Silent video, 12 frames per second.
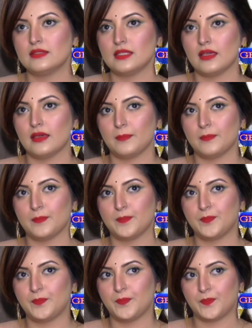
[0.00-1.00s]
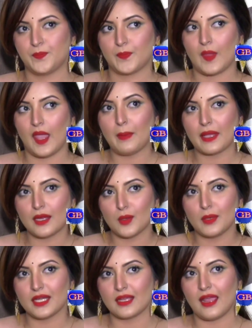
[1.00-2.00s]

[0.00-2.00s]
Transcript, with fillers: যদিও তার সদ্য শুরু করা এই